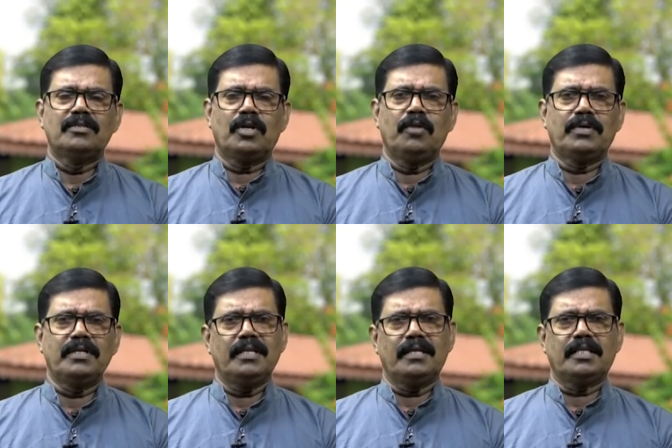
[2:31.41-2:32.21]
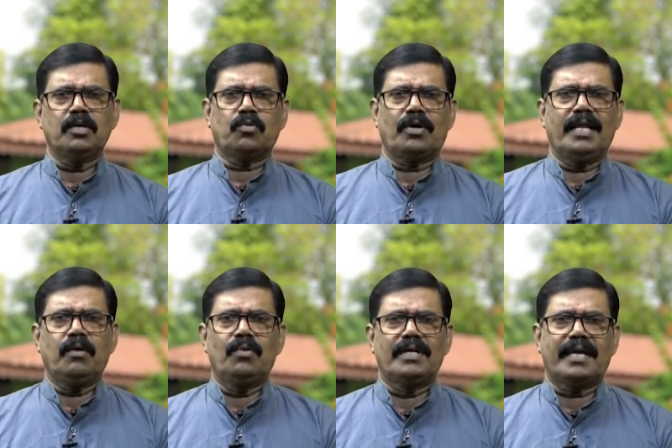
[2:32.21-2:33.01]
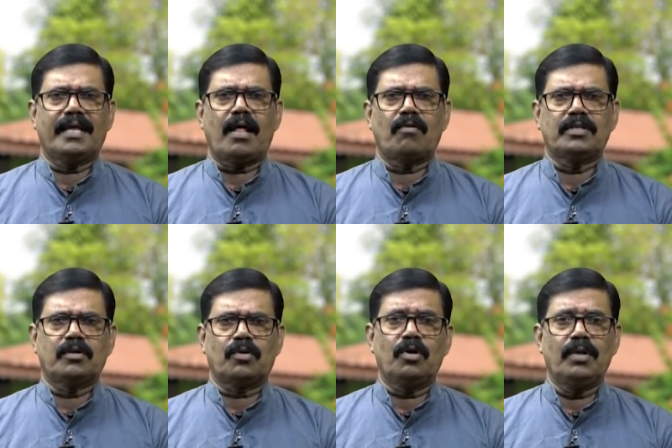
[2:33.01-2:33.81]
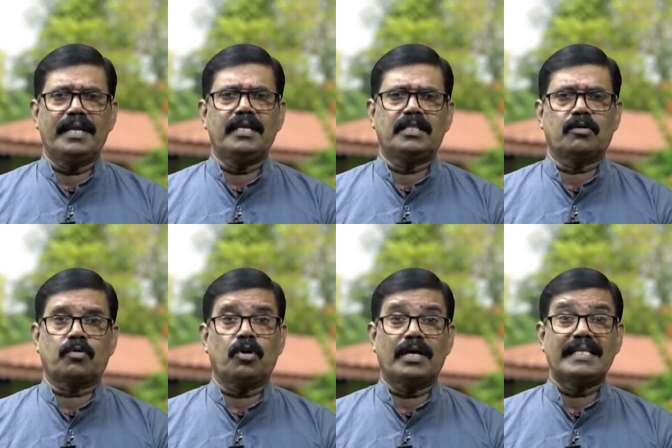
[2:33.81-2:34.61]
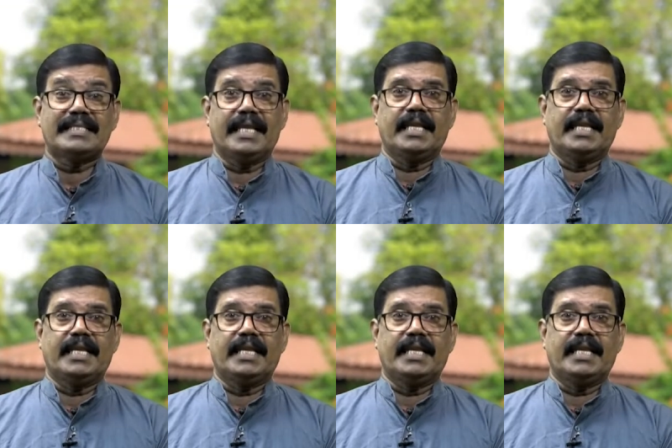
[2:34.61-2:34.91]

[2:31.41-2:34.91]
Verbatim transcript: சொல்லிவிட்டு இந்த திருக்குறளே உங்களுக்கு ஏதாவது திருக்குறள் என்ன திருக்குறள் எனக்கு